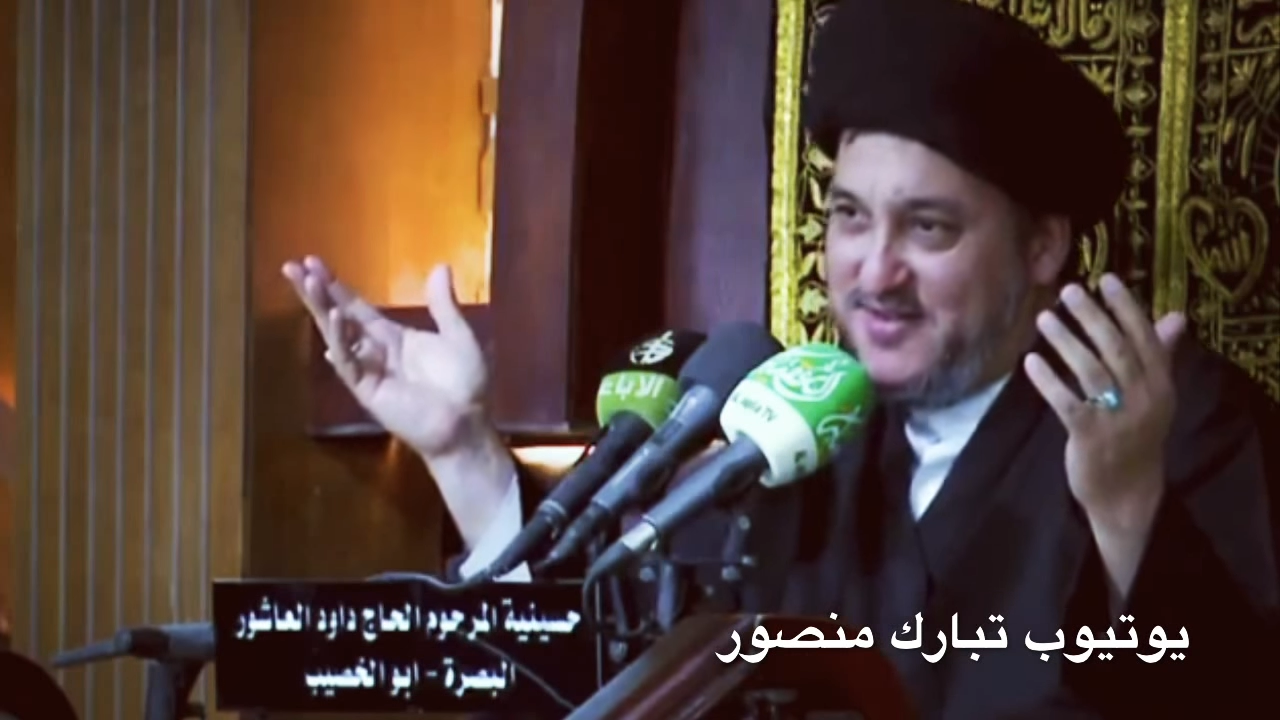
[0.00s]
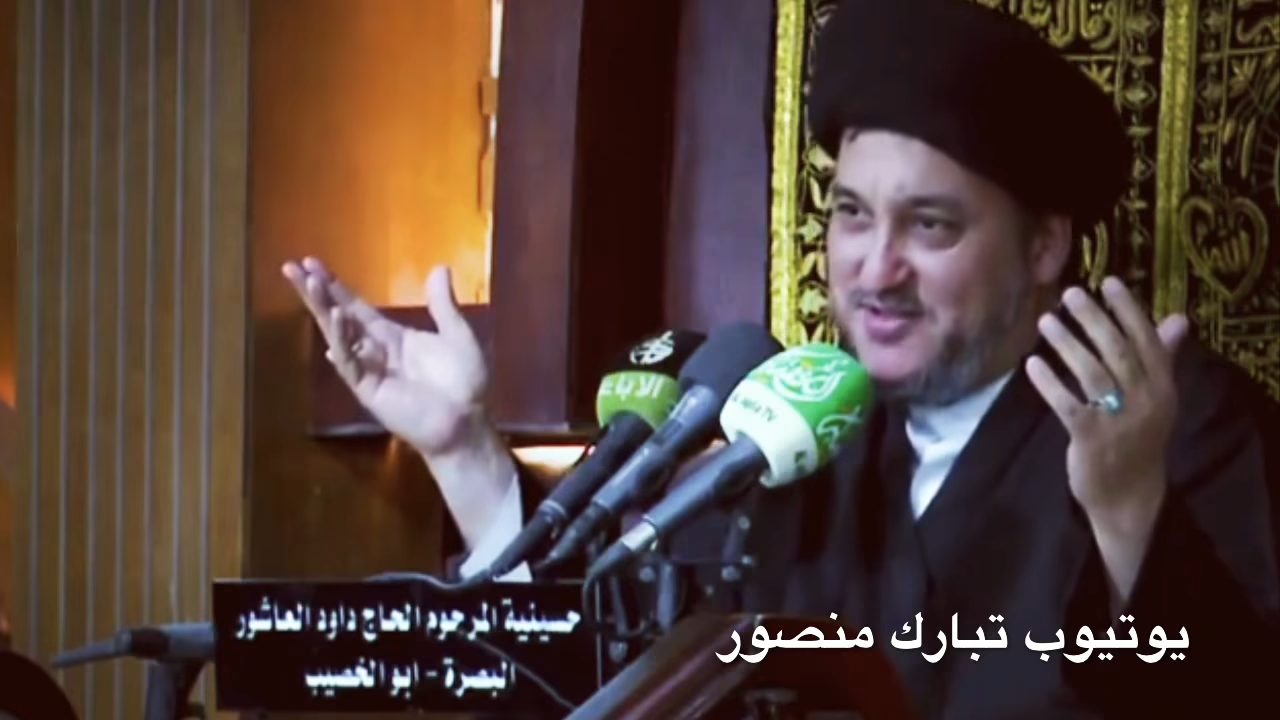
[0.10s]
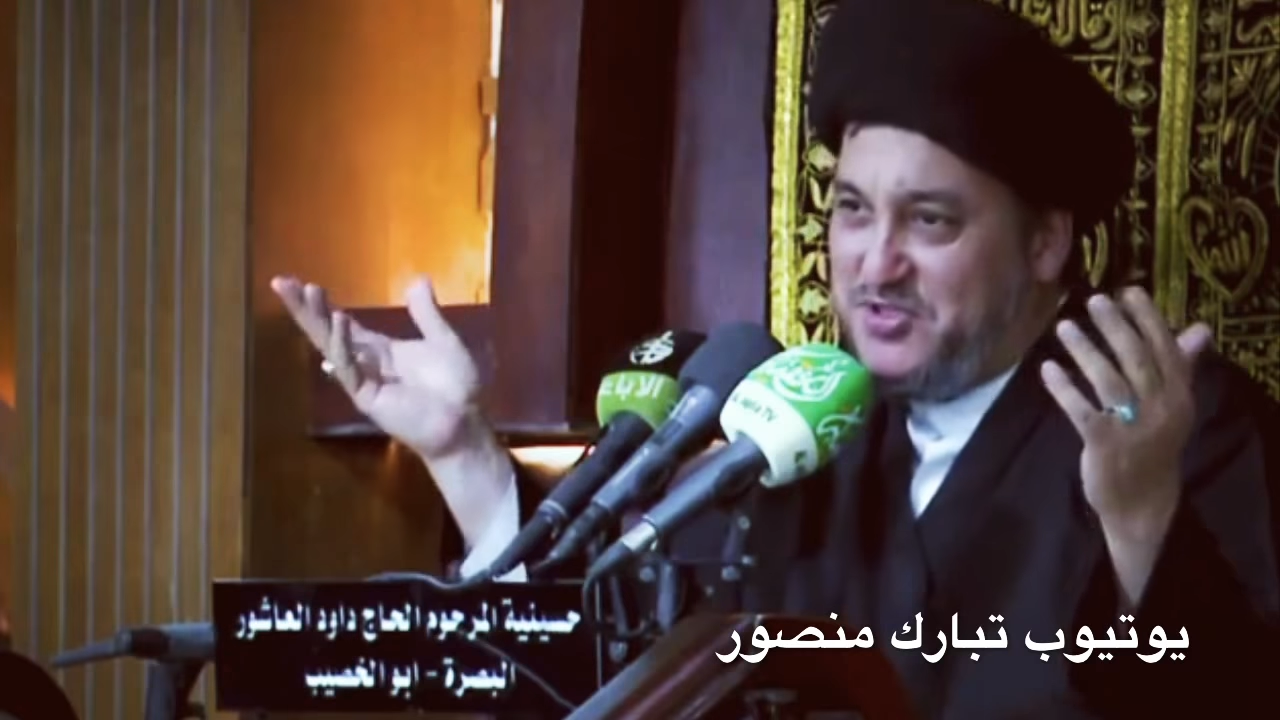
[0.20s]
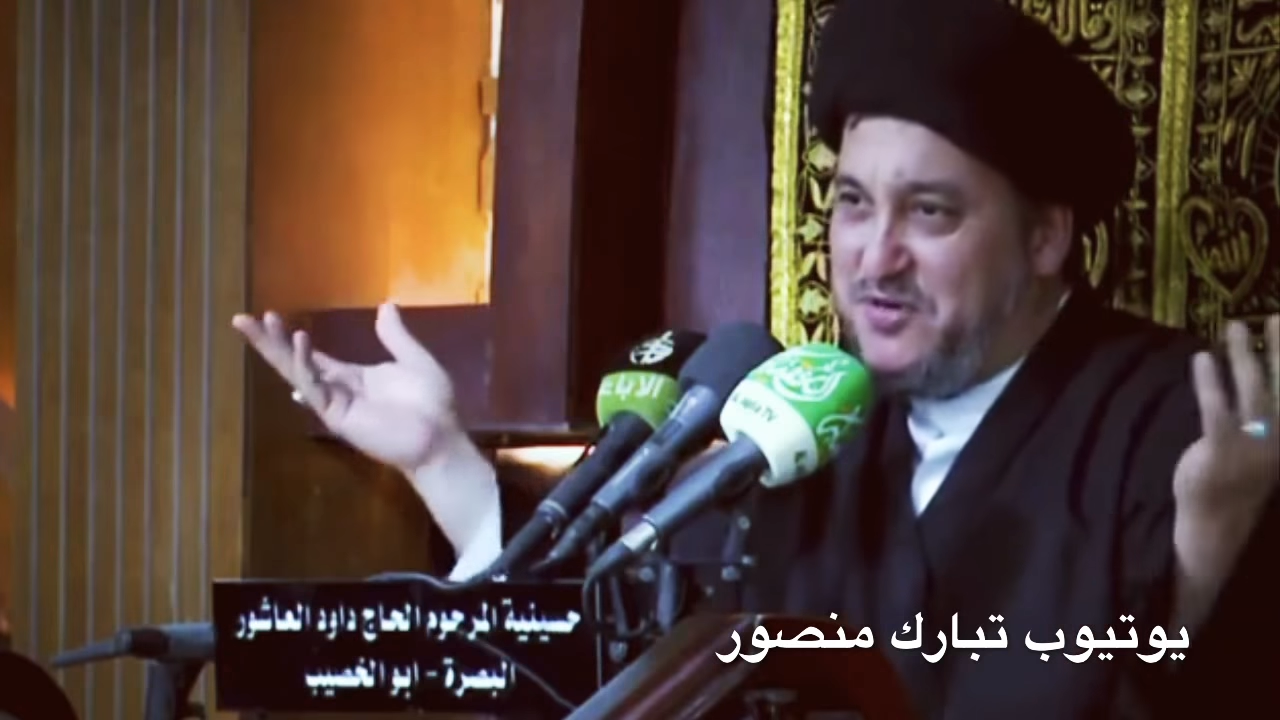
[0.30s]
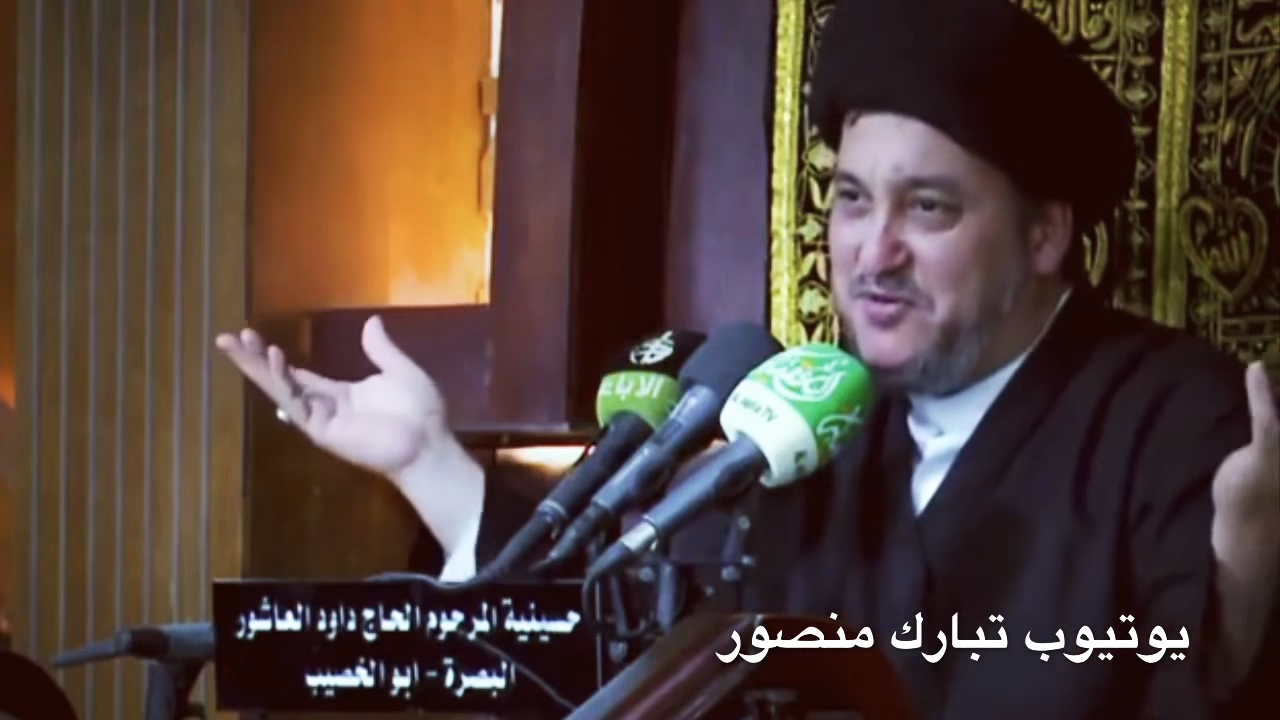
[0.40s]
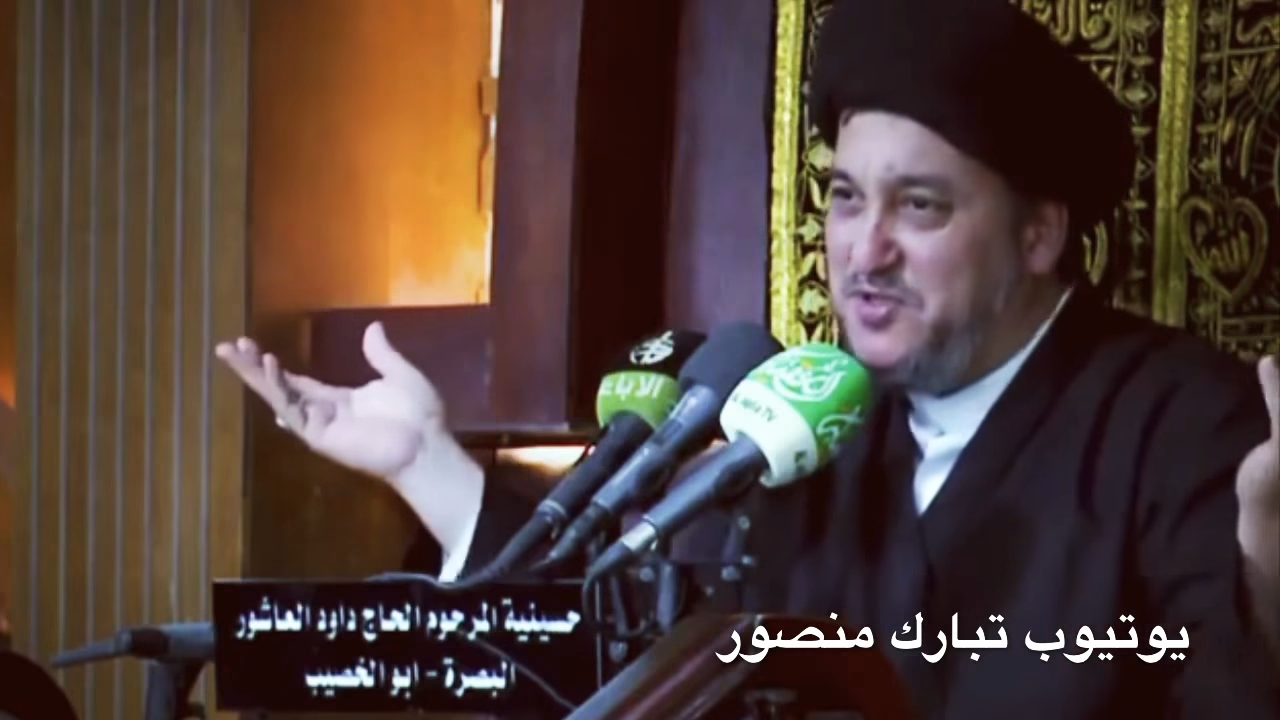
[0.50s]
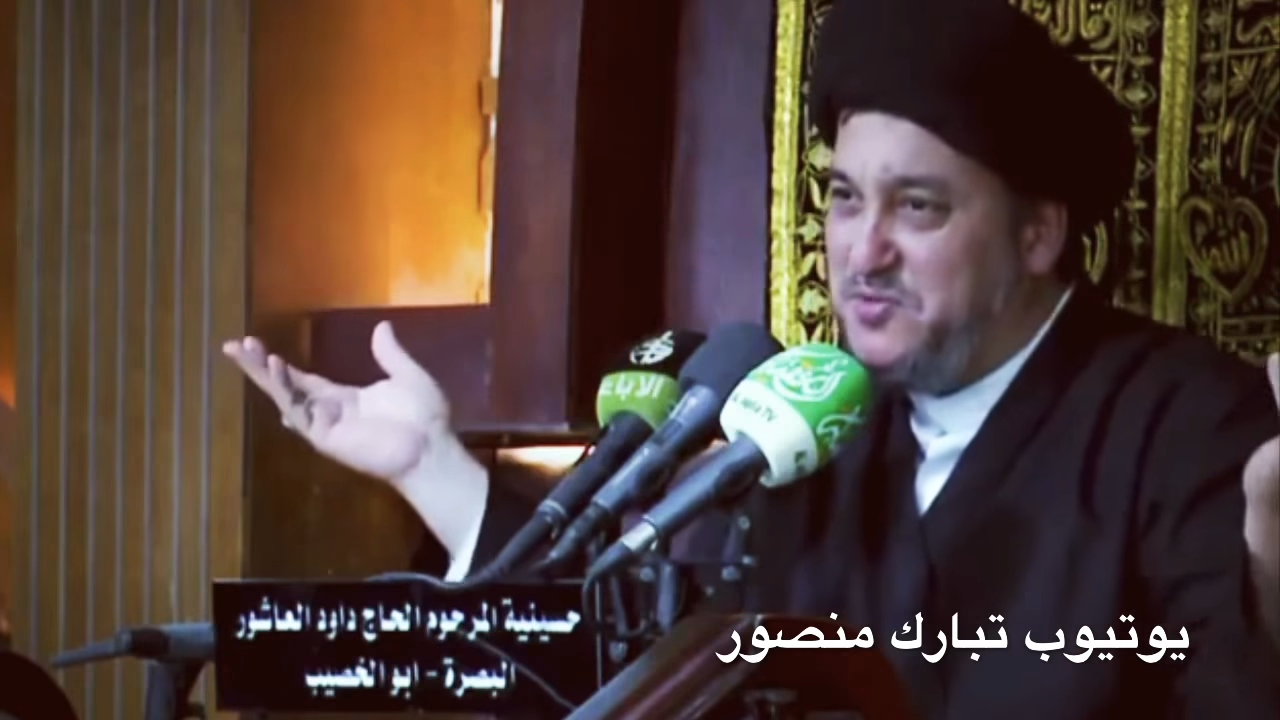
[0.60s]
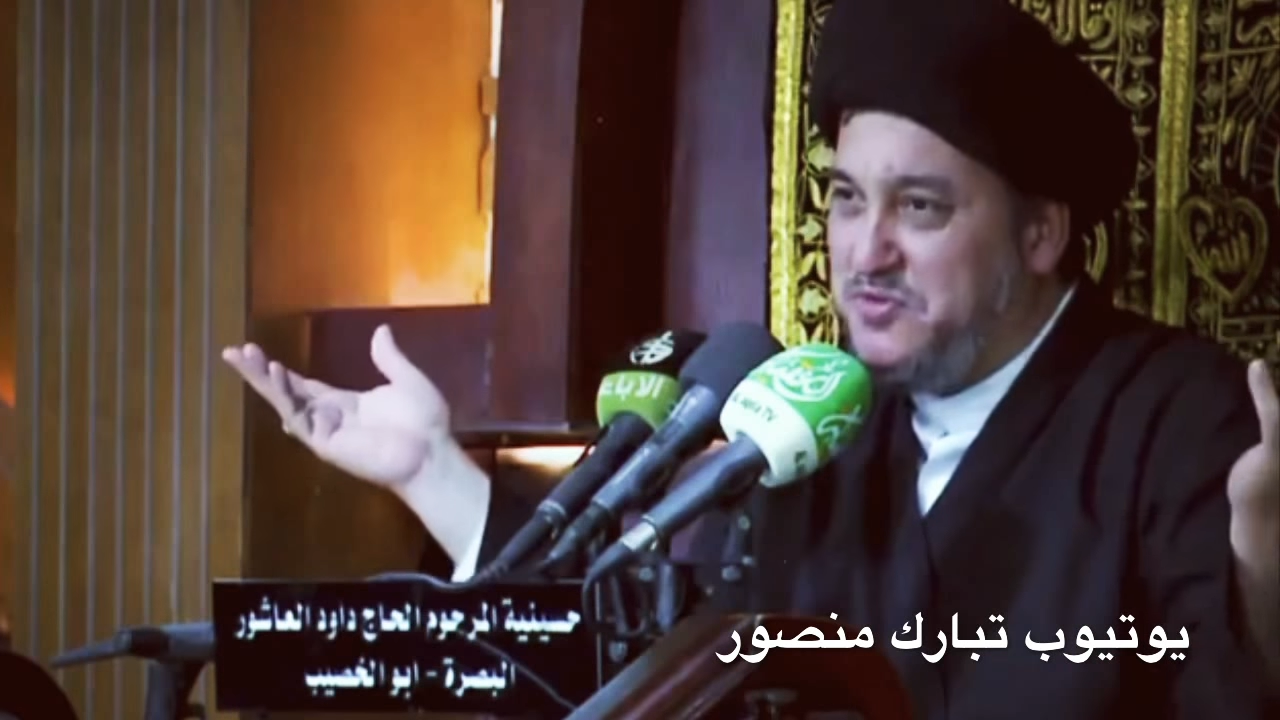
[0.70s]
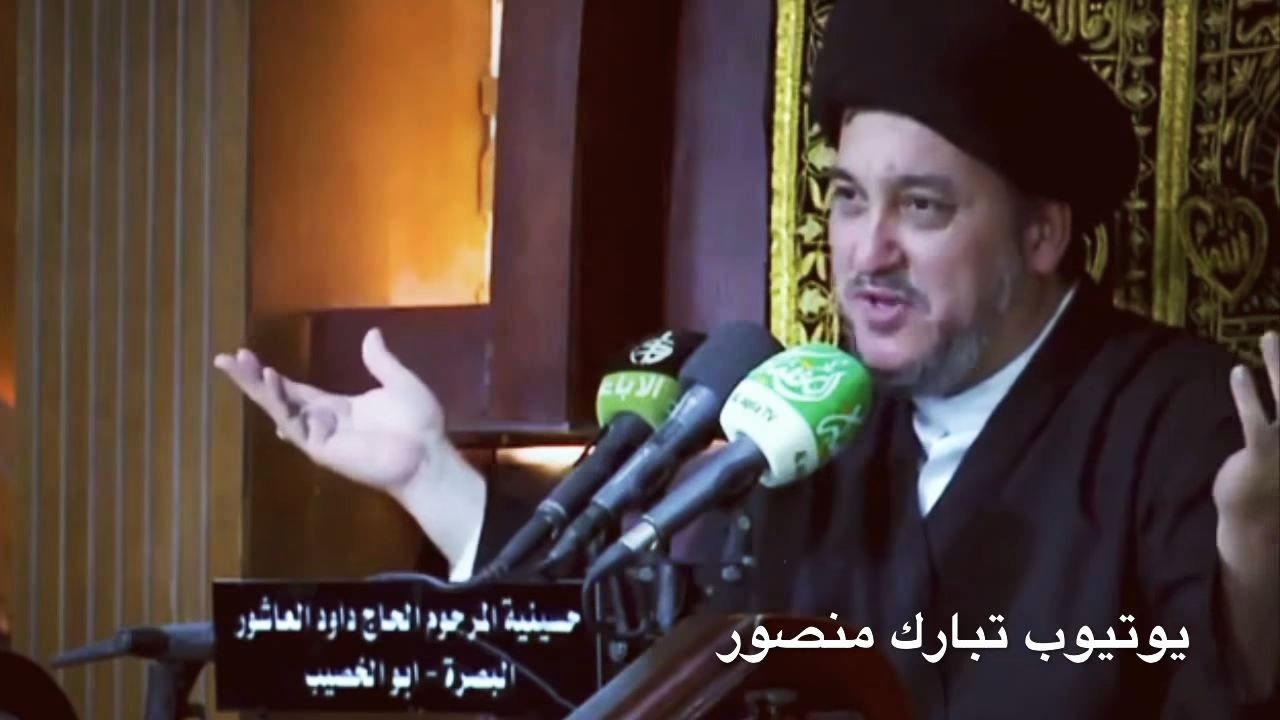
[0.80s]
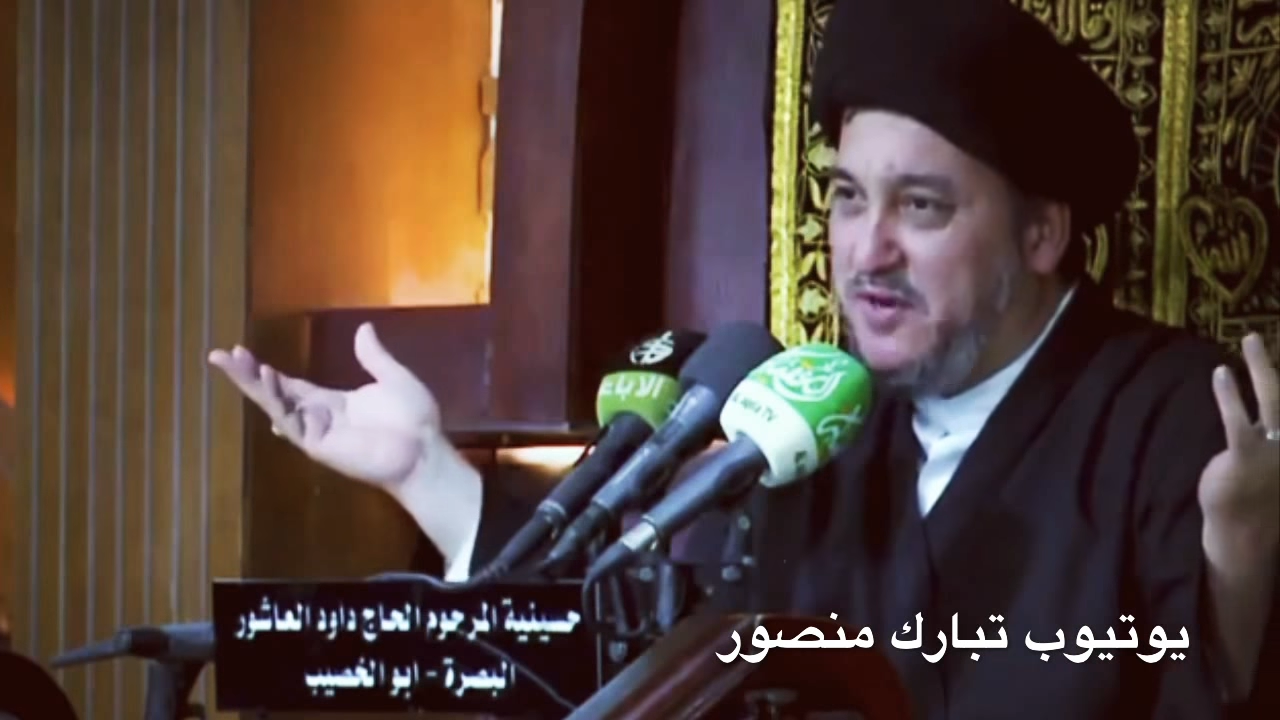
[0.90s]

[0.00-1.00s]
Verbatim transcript: شكو تبكون